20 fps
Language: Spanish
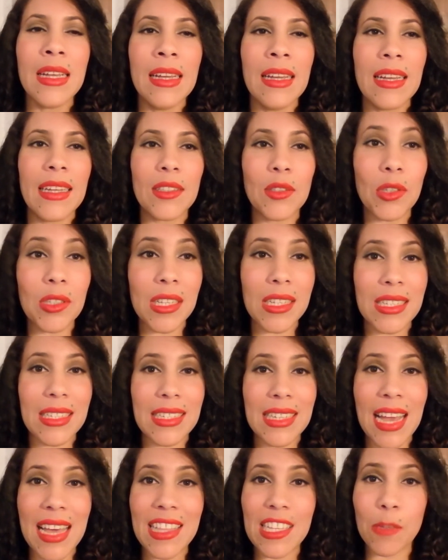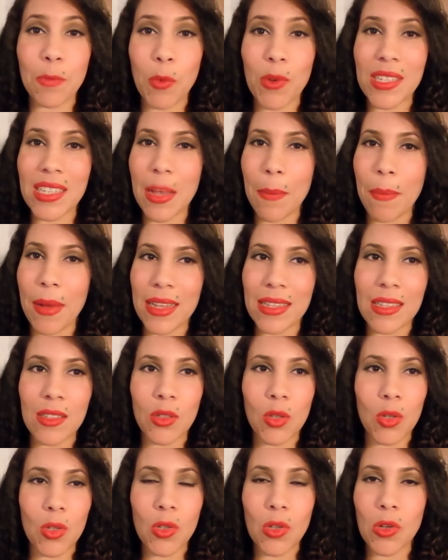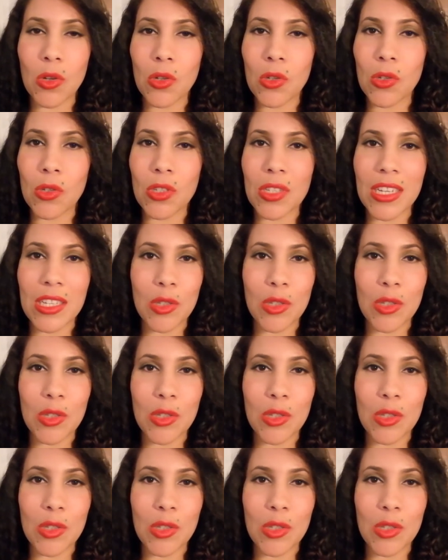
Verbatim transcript: Entonces, ya después que pasen todos